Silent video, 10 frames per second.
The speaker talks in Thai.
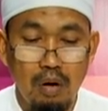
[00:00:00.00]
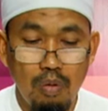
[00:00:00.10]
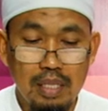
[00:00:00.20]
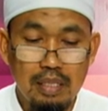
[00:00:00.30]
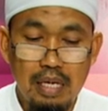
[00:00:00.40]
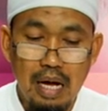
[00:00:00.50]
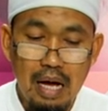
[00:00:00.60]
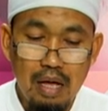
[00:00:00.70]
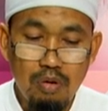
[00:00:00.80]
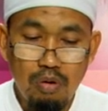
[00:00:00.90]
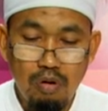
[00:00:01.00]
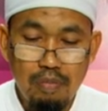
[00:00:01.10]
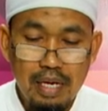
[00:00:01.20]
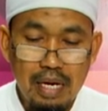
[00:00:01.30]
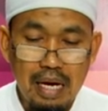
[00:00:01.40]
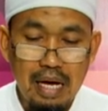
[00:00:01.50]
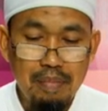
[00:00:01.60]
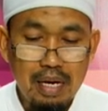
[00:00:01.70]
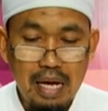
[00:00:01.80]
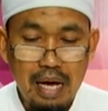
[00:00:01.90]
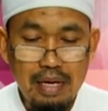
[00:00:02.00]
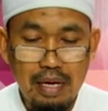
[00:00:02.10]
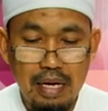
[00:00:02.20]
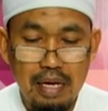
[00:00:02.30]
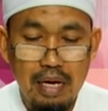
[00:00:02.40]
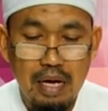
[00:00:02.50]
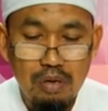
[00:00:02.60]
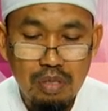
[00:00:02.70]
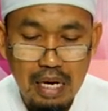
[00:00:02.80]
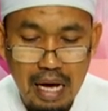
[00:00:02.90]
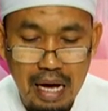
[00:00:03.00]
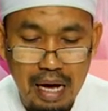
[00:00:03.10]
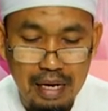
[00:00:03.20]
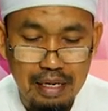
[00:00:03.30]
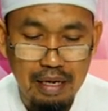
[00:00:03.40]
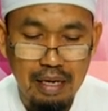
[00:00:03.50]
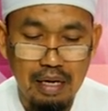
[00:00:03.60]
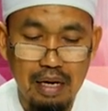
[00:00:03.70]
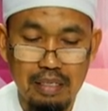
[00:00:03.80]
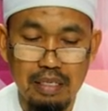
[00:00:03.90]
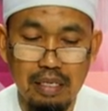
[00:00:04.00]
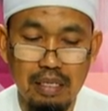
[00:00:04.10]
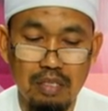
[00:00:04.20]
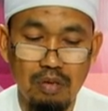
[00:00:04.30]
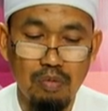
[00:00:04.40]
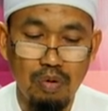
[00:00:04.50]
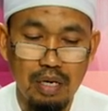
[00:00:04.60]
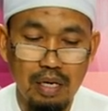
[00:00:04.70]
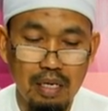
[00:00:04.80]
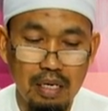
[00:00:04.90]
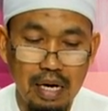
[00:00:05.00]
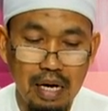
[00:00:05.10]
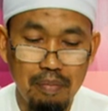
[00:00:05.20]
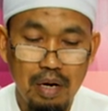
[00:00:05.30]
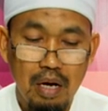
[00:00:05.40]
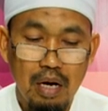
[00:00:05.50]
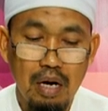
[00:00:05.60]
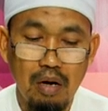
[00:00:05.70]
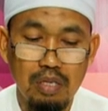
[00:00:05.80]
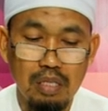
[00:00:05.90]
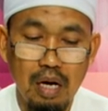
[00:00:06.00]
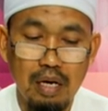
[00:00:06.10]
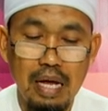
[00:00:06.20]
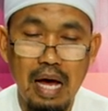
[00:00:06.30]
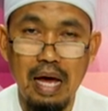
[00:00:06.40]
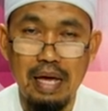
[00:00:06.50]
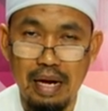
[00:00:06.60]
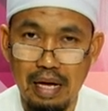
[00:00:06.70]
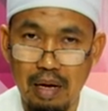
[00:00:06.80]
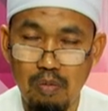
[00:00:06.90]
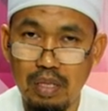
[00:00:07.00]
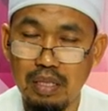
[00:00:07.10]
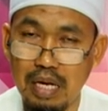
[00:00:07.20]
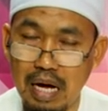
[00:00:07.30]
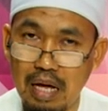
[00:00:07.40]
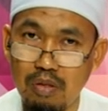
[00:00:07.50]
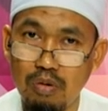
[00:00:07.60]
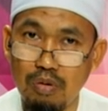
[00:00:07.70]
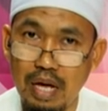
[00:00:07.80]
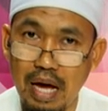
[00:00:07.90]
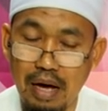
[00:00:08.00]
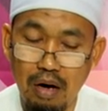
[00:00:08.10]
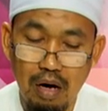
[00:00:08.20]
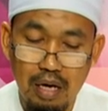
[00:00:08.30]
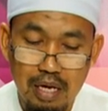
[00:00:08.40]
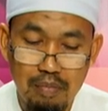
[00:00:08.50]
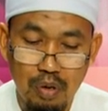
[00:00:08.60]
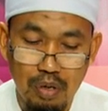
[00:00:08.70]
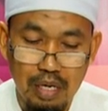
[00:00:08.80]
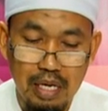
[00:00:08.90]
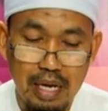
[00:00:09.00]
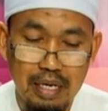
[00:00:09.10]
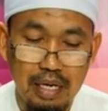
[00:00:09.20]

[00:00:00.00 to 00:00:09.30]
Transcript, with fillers: วัตติอาซุฮูบิกะลามิลลาฮิฮีนะยุตลานะแล้วก็สิ่งที่สมควรนั้นก็คืออะไรครับเราจะต้องได้อะไรครับวัตติอาซุฮูได้ข้อคิดบทเรียน